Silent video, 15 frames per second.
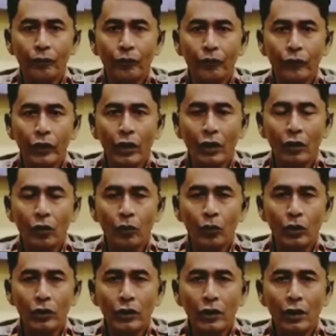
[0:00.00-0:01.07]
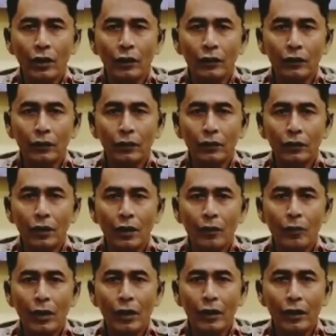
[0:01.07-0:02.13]
pihak kepolisian
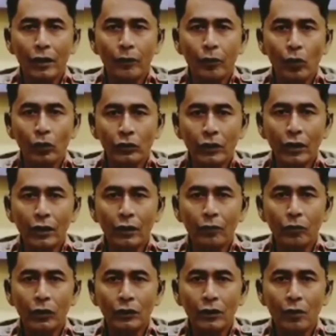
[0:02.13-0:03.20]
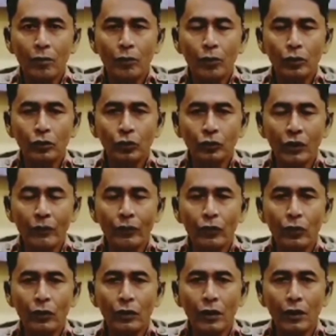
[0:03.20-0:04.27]
dalam hal ini Polsek bersama Polsek
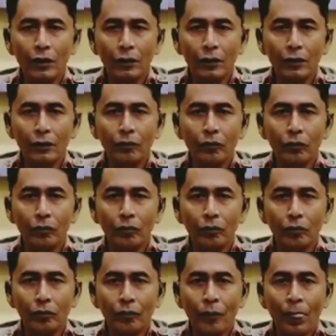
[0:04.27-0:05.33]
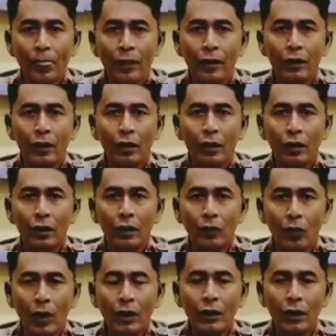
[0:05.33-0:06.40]
Sektor dan uh,
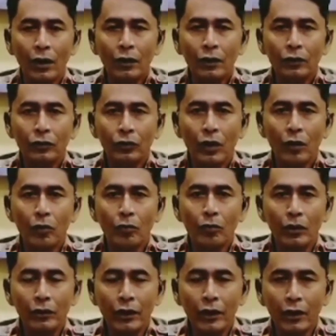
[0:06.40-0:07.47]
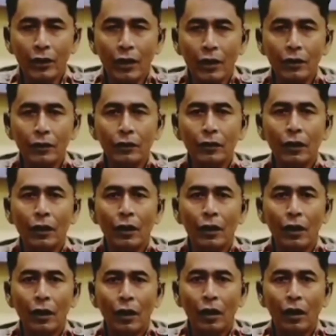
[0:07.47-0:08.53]
warga sudah membersihkan
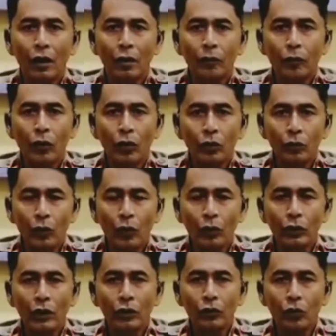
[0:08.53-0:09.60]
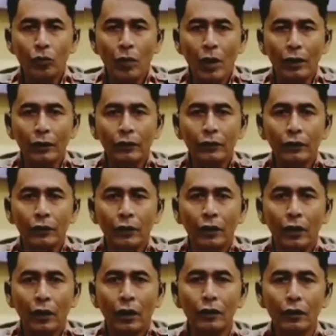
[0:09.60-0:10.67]
ah, pohon-pohon uh, yang tumbang
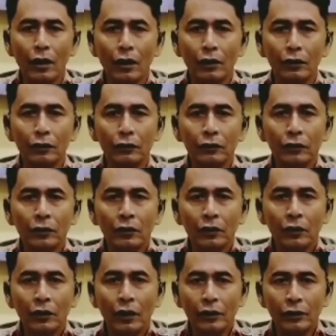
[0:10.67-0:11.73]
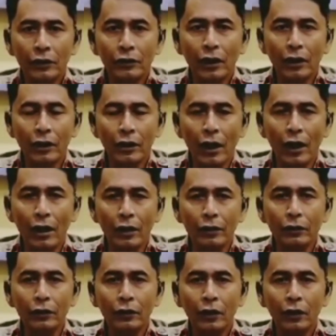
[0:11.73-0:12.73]
yang tersisa di jalan